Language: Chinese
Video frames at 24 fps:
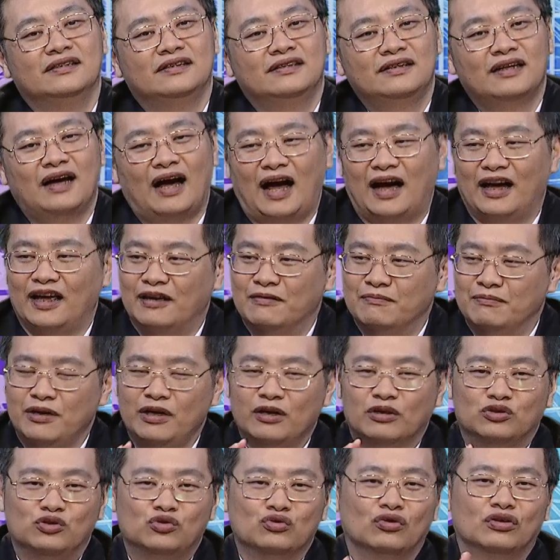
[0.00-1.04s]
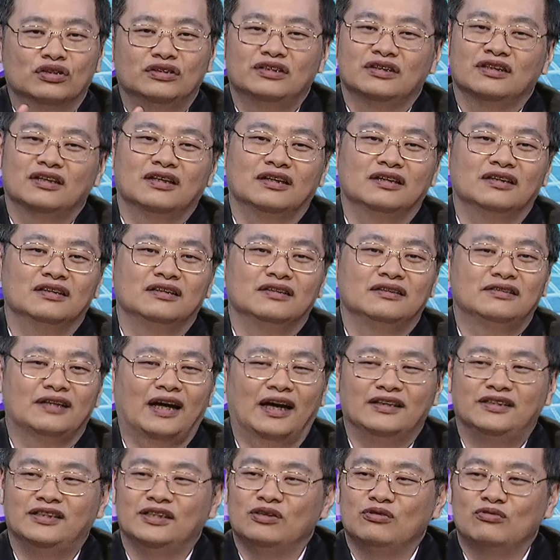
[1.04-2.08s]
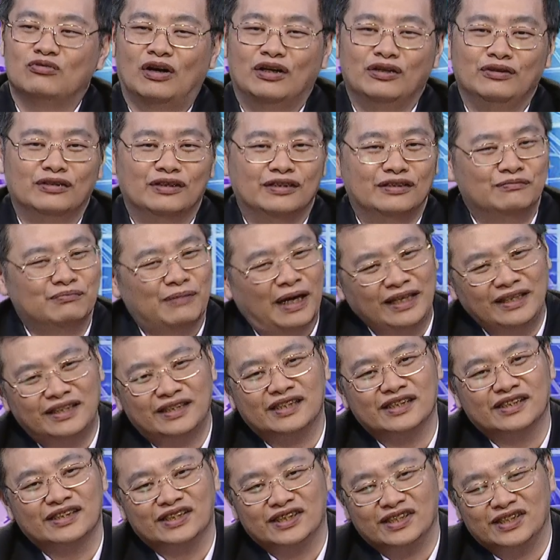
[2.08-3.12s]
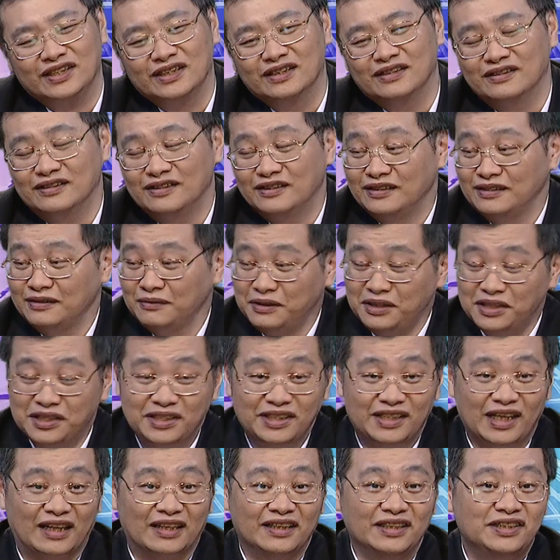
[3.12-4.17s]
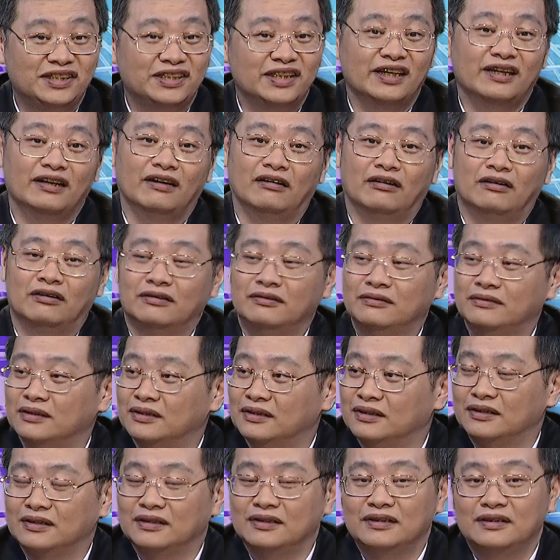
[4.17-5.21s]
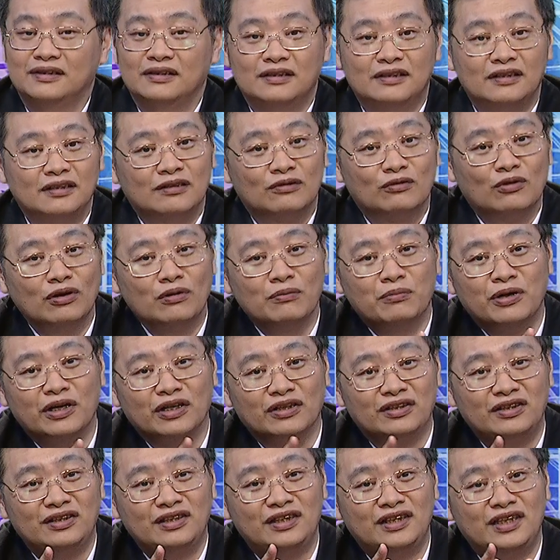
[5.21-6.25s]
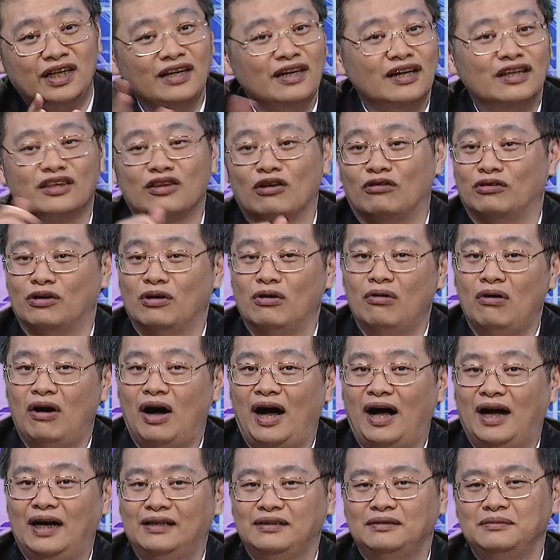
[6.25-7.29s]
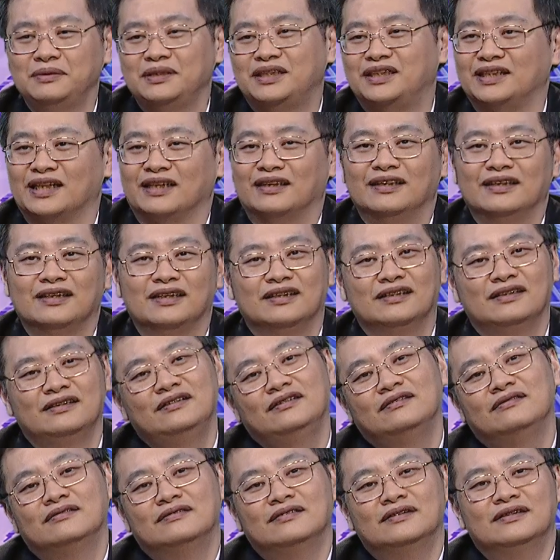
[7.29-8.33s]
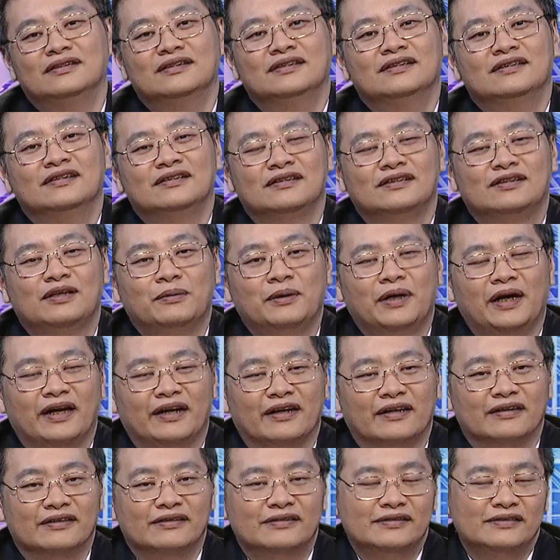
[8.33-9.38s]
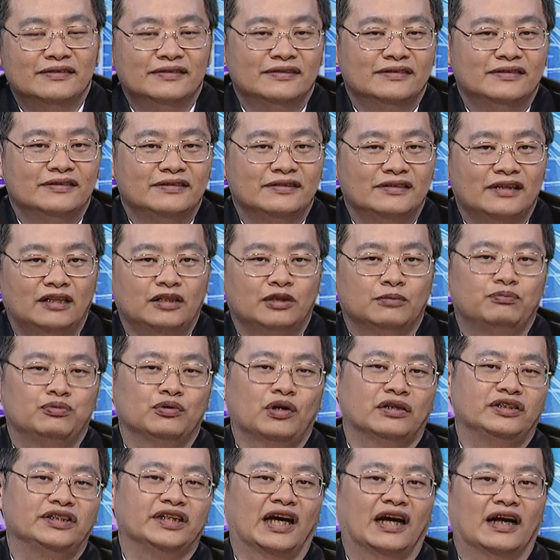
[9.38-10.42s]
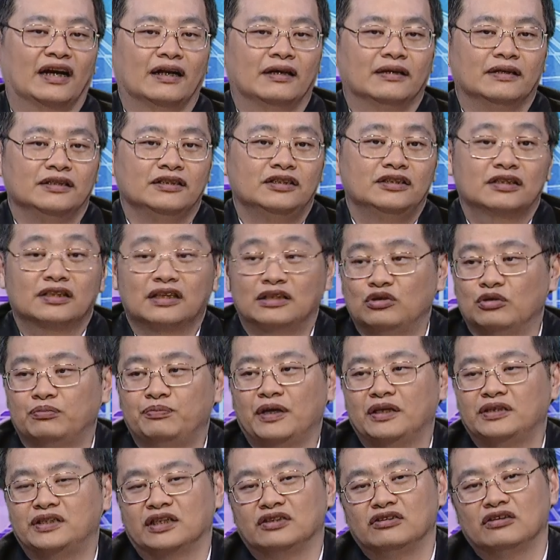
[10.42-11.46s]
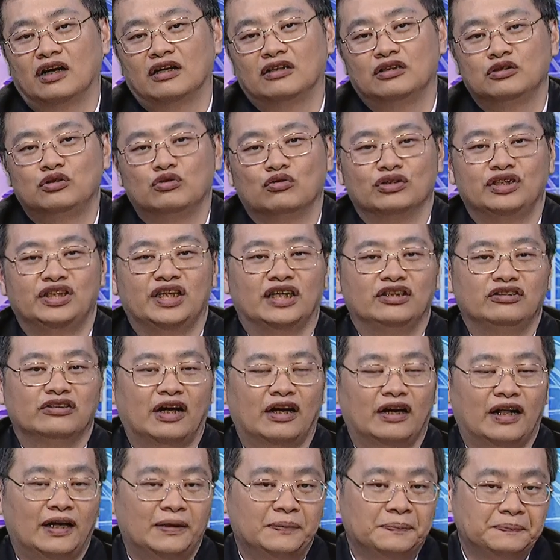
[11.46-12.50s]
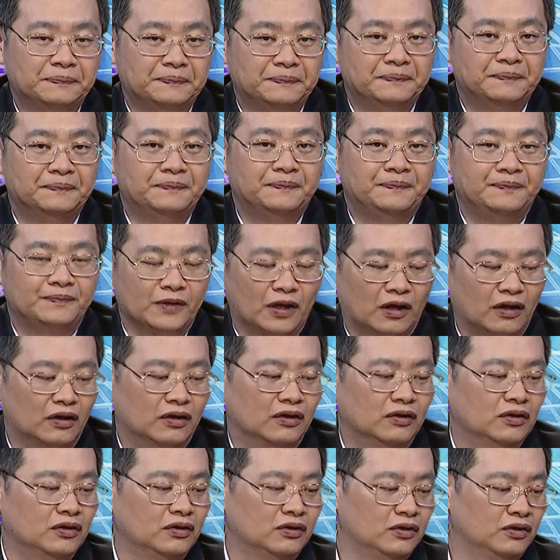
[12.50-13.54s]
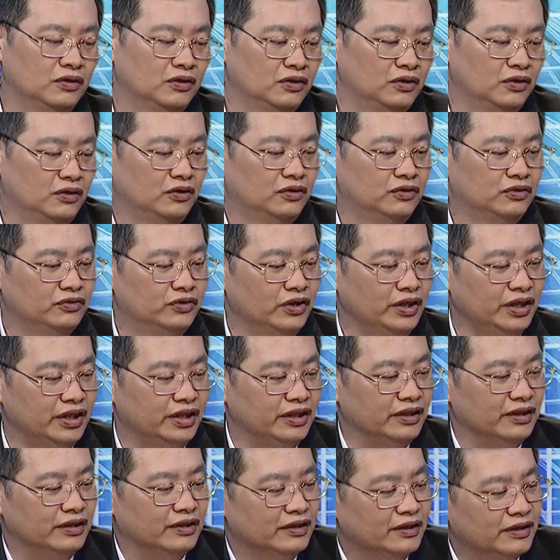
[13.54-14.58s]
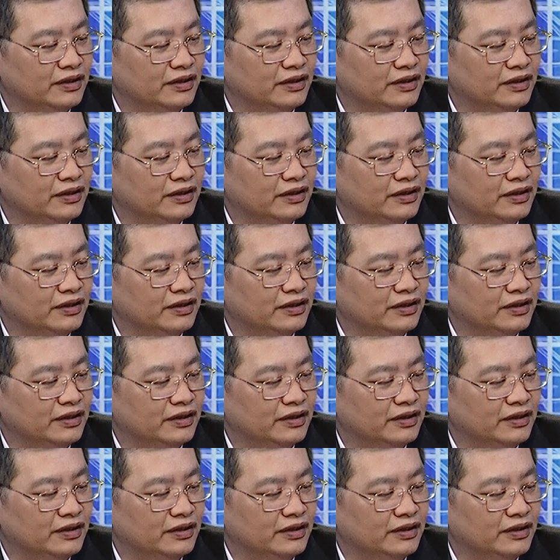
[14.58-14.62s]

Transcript: 这哎呀，没有做这个财经官员，蛮可惜的。因为讲一些哦，观众朋友听得懂的话啊，你不讲那个，对不对？那就不要讲了，你就干脆不要讲就好就躲起来就好了，哦。所以